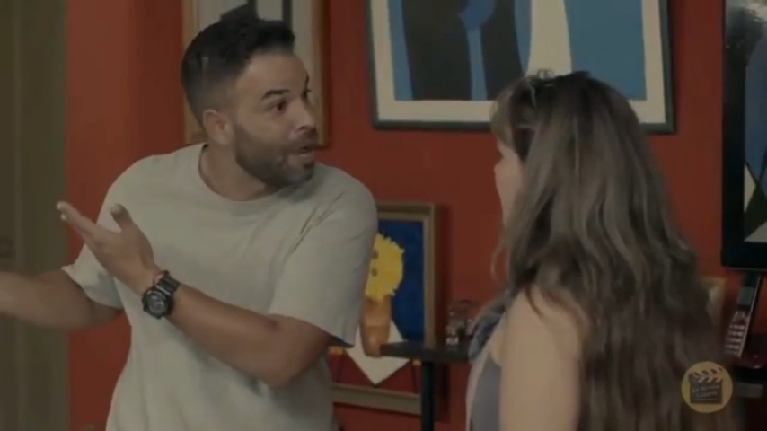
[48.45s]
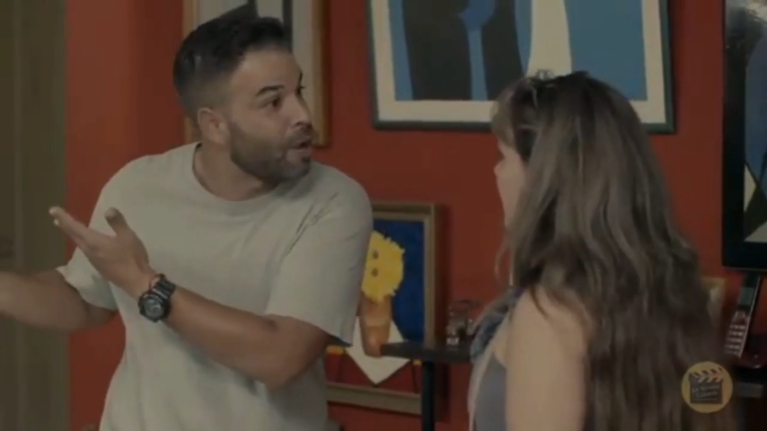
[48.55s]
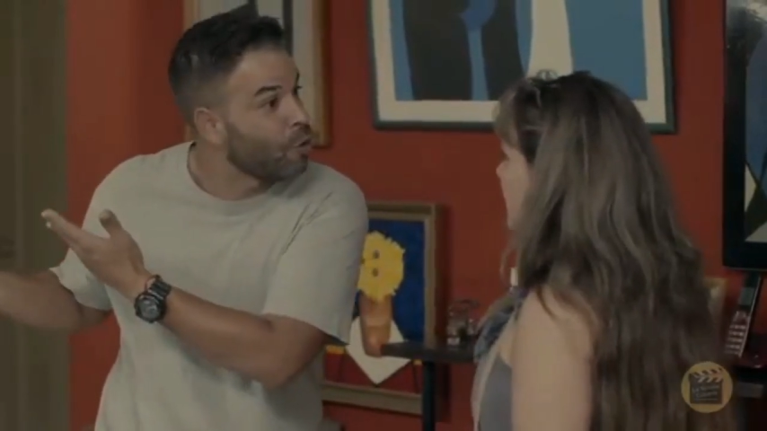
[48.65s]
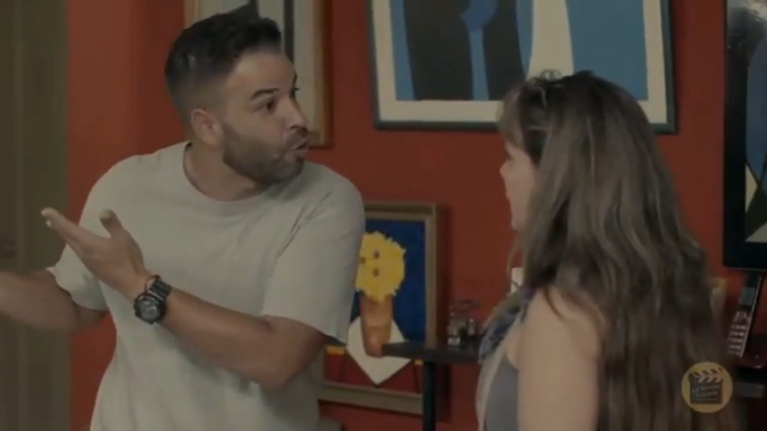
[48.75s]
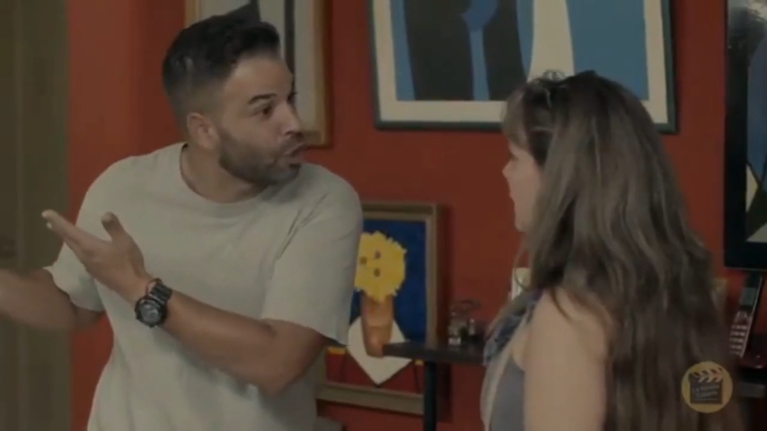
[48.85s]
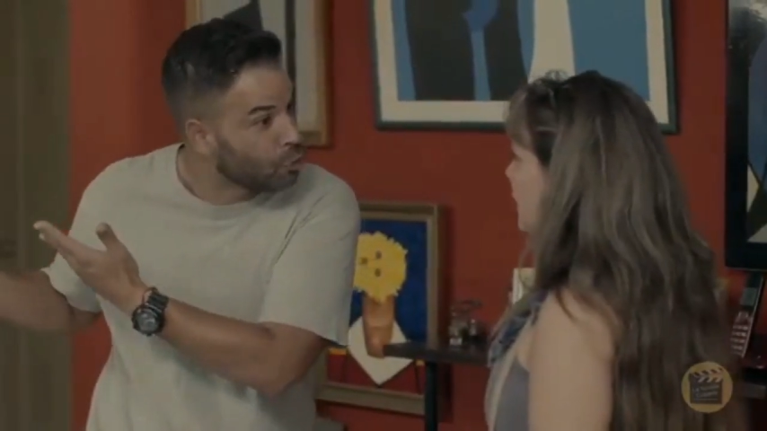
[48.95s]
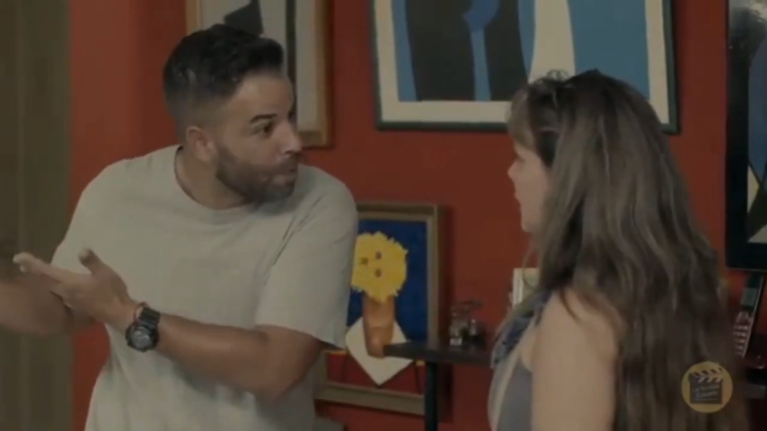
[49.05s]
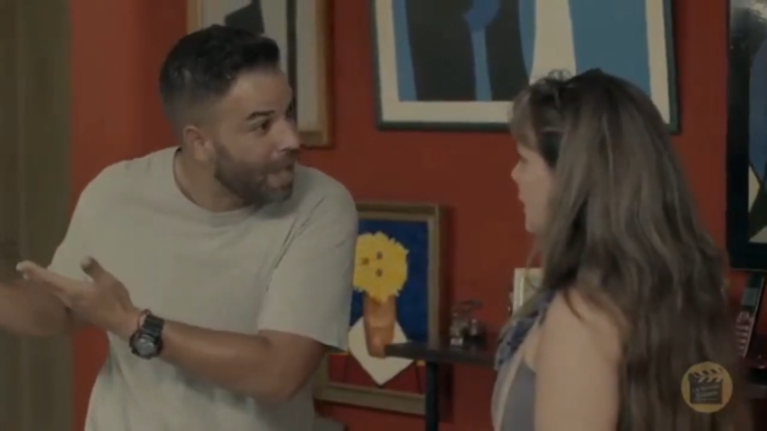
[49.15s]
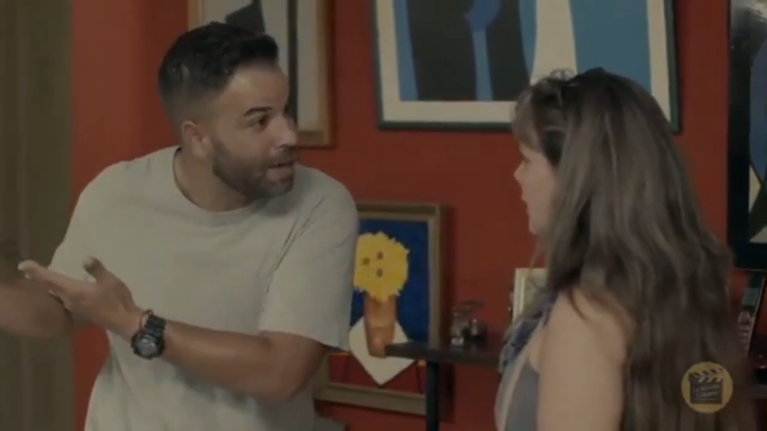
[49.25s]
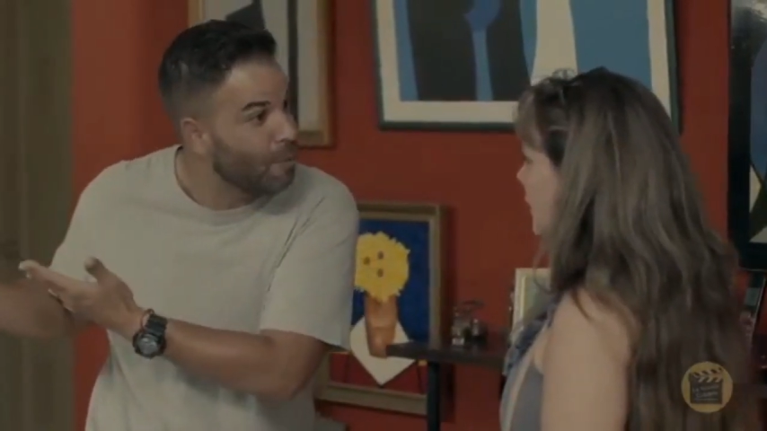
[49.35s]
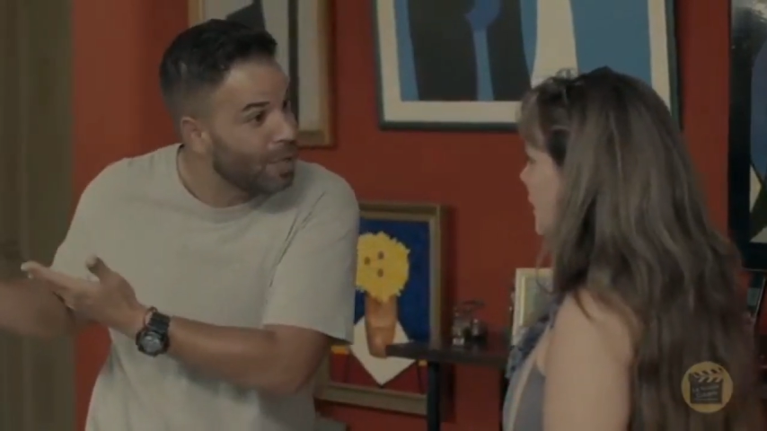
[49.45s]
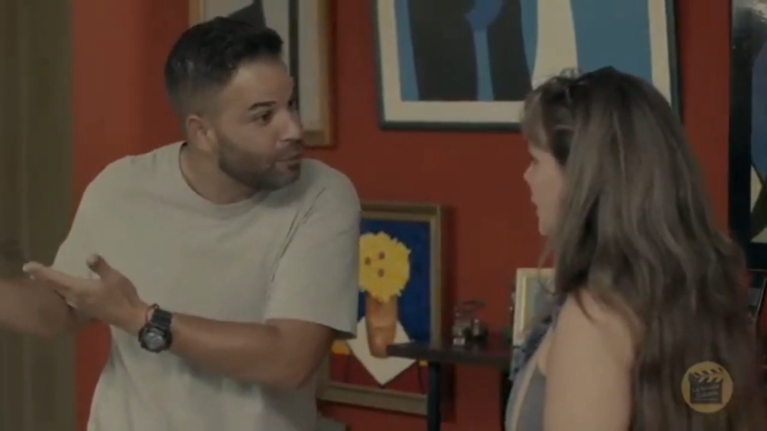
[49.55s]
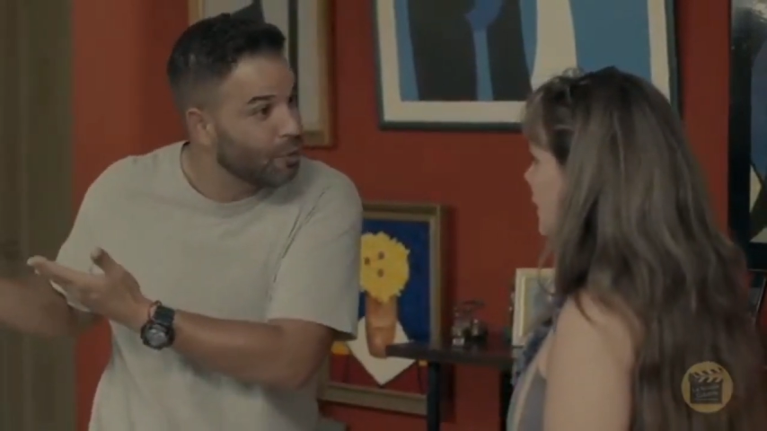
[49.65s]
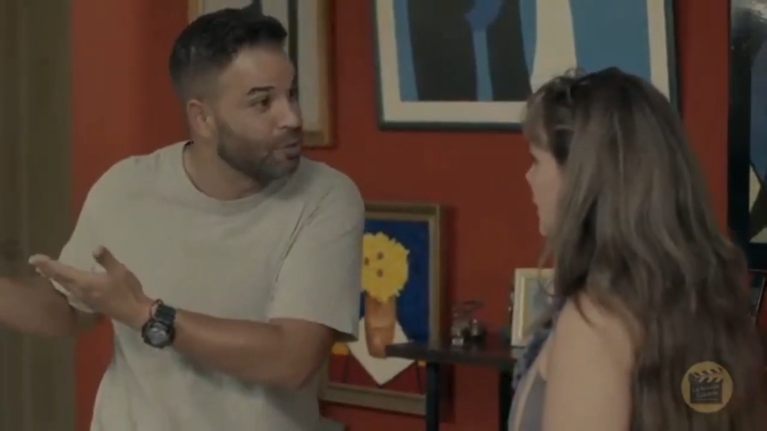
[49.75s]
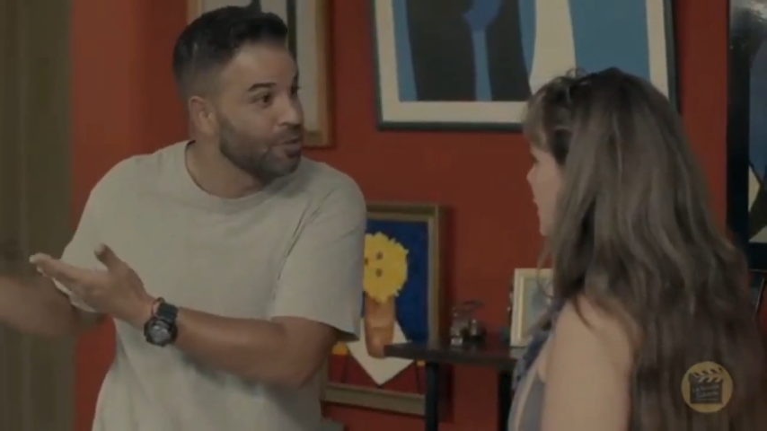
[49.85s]
para que conozca a su padre
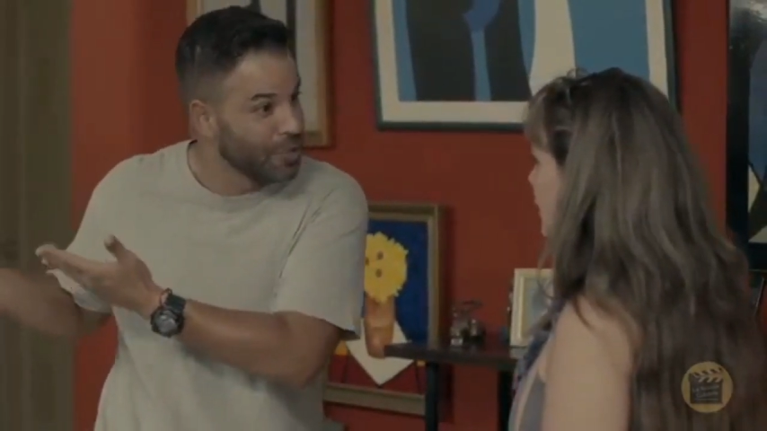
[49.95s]
muerto.